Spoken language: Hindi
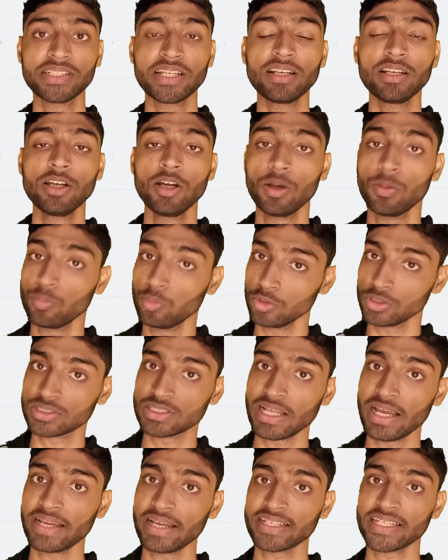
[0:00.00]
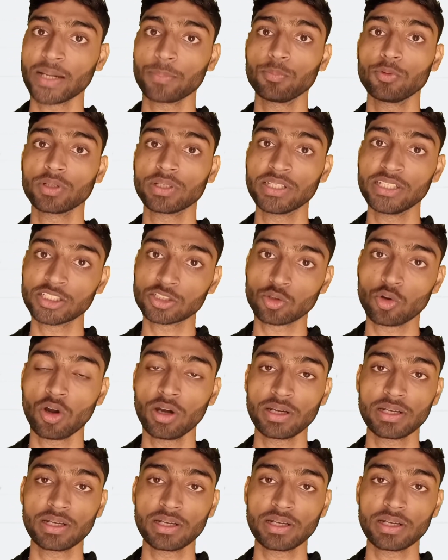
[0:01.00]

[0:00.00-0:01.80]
डिटेल पूछता है कि आप लोग किस